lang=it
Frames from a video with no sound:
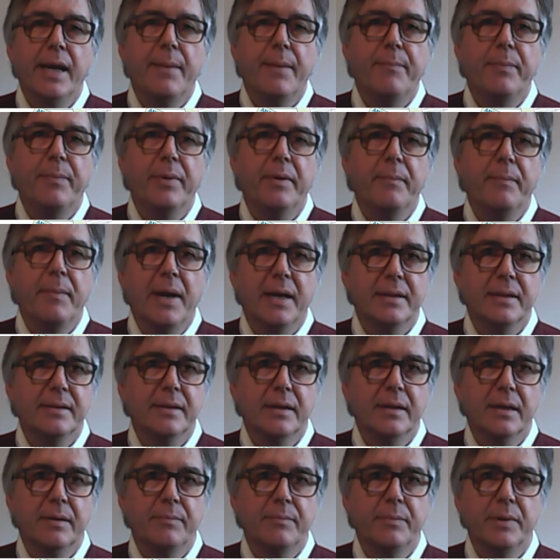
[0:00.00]
app
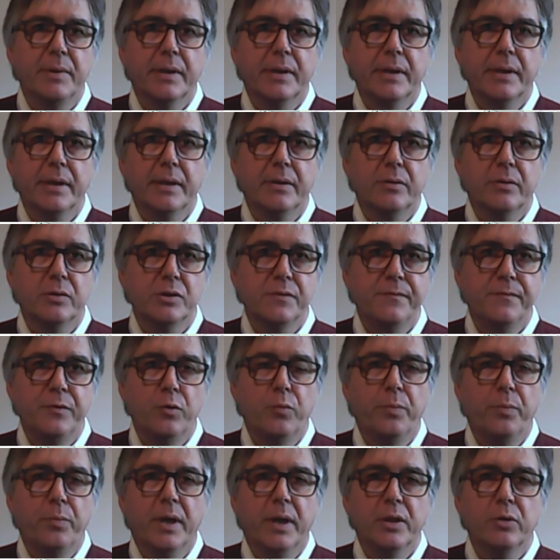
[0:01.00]
MATLAB che ho
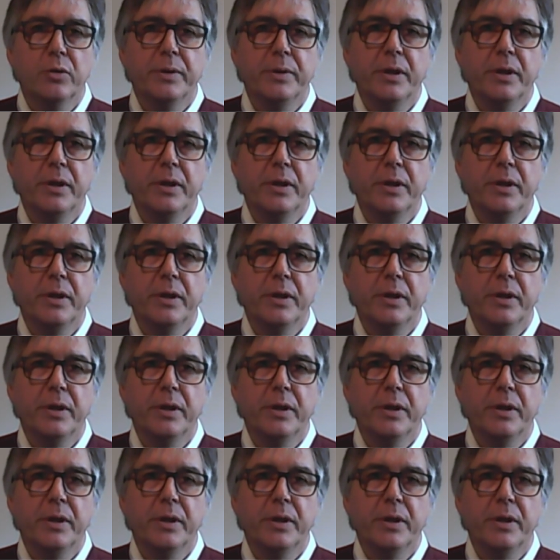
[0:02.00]
sviluppato